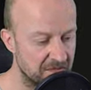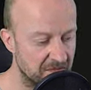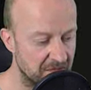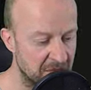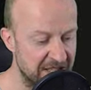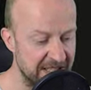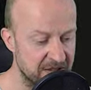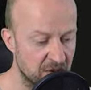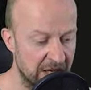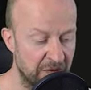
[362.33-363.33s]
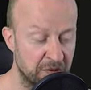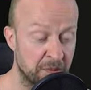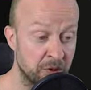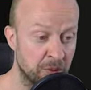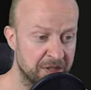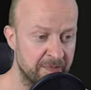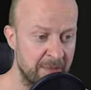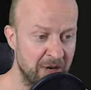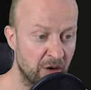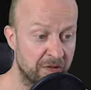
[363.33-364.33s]
mit ihnen so lange über die Map
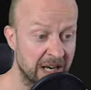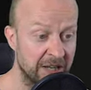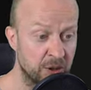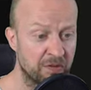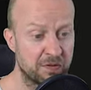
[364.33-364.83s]
laufen. Gerade auf